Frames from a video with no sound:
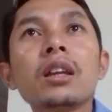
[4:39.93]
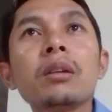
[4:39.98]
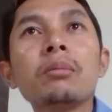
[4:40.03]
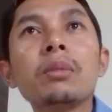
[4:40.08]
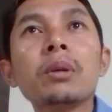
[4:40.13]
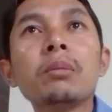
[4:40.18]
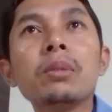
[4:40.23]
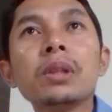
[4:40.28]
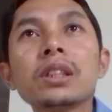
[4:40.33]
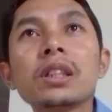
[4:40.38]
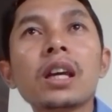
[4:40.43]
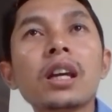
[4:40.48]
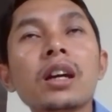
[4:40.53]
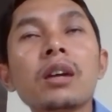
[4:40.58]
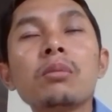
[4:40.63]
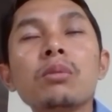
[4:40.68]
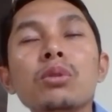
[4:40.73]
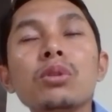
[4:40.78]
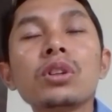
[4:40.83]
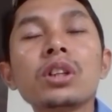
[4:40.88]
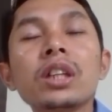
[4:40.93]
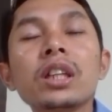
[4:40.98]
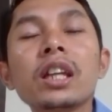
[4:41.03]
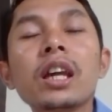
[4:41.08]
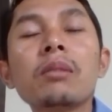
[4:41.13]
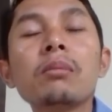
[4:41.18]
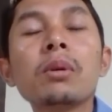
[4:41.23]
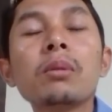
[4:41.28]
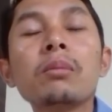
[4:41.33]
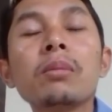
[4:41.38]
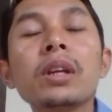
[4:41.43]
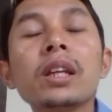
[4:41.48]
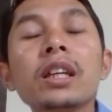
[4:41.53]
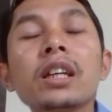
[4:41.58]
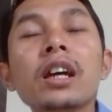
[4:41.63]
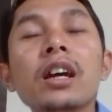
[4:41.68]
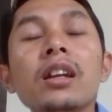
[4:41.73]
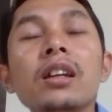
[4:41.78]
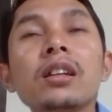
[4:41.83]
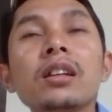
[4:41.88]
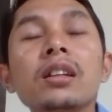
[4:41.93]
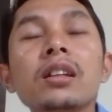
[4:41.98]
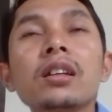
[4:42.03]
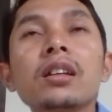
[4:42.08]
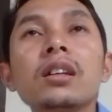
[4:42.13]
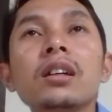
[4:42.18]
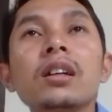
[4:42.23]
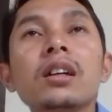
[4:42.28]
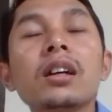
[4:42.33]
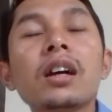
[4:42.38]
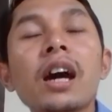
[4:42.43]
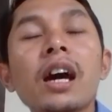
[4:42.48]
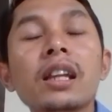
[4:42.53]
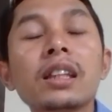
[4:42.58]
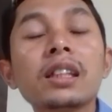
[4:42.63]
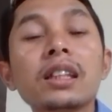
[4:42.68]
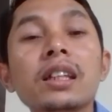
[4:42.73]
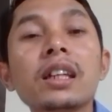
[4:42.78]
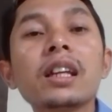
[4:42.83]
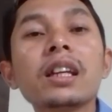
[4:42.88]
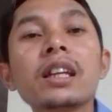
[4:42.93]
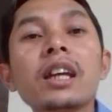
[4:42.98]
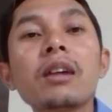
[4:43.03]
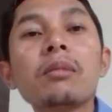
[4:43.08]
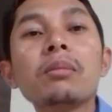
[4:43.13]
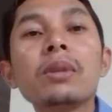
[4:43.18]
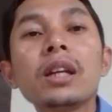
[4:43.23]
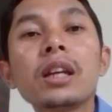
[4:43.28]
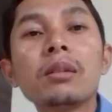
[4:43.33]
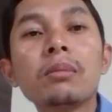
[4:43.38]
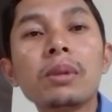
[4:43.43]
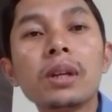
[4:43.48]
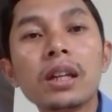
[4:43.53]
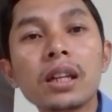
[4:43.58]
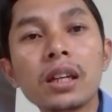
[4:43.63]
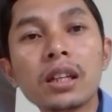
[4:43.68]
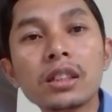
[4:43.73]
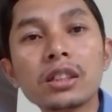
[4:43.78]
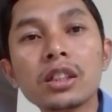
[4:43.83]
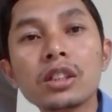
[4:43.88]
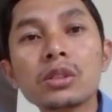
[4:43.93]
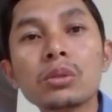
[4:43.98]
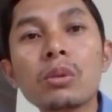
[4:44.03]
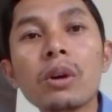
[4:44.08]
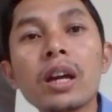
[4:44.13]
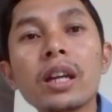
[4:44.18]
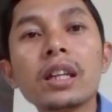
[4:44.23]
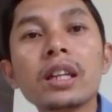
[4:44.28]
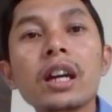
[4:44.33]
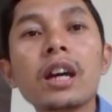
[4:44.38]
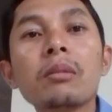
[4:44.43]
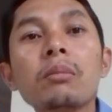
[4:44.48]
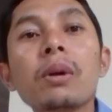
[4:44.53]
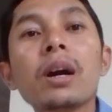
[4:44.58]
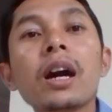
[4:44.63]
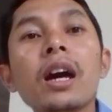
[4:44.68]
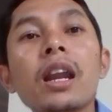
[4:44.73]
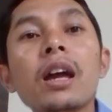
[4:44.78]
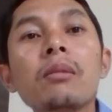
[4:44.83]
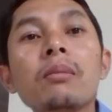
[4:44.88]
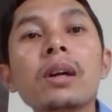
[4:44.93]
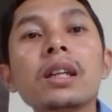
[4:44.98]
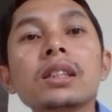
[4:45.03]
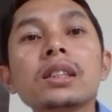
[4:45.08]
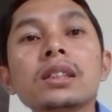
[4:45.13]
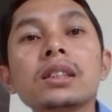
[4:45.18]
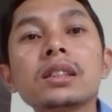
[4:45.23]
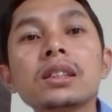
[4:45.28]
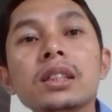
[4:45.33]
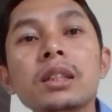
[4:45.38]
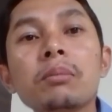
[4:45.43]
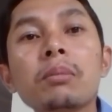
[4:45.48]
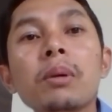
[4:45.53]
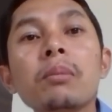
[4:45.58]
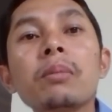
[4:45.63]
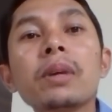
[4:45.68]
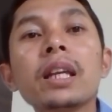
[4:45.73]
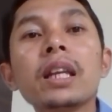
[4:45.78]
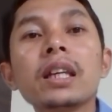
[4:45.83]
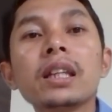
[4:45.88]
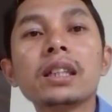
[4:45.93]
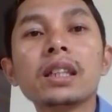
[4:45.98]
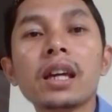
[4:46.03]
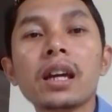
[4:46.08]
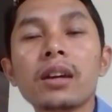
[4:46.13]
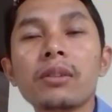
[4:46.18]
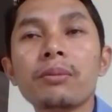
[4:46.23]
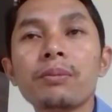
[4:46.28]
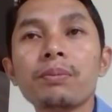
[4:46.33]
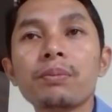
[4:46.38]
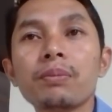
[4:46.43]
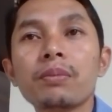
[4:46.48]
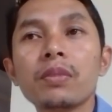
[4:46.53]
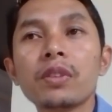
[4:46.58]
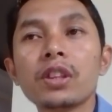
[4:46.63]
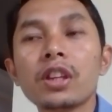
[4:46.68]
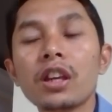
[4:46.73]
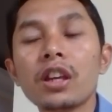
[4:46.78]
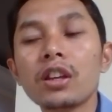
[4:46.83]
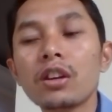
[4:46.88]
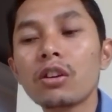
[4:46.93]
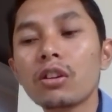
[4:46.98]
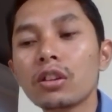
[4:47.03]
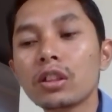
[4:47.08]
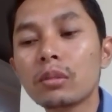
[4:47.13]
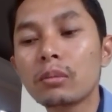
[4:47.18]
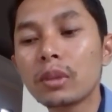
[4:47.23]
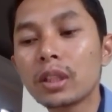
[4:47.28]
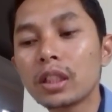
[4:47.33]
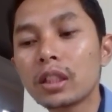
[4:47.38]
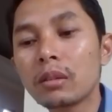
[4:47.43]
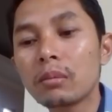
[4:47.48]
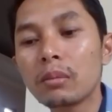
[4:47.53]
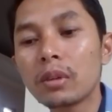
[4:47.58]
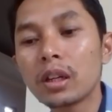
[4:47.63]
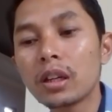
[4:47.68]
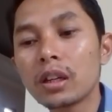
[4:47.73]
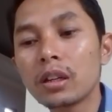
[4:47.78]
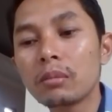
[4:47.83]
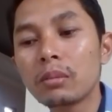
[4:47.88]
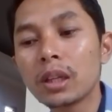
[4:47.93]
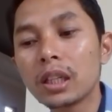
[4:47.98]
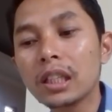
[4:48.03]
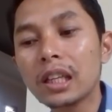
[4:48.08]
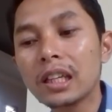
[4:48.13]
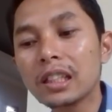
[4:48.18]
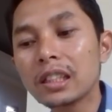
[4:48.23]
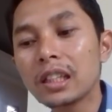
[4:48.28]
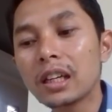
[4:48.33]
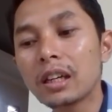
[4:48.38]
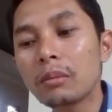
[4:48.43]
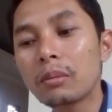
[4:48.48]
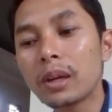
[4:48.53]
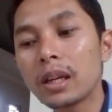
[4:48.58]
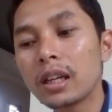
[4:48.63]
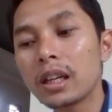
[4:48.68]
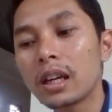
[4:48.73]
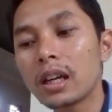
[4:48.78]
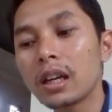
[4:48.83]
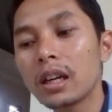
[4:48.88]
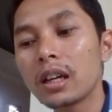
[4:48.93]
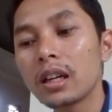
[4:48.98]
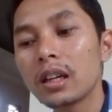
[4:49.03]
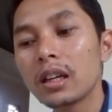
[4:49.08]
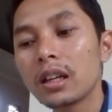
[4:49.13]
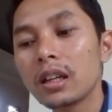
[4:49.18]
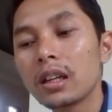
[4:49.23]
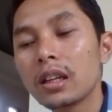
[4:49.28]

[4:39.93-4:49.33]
lebih besar kemungkinan memberikan eh, artikel yang benar-benar sesuai dengan pengalaman si pemiliknya. Jadi kalau teman-teman bertanya kepada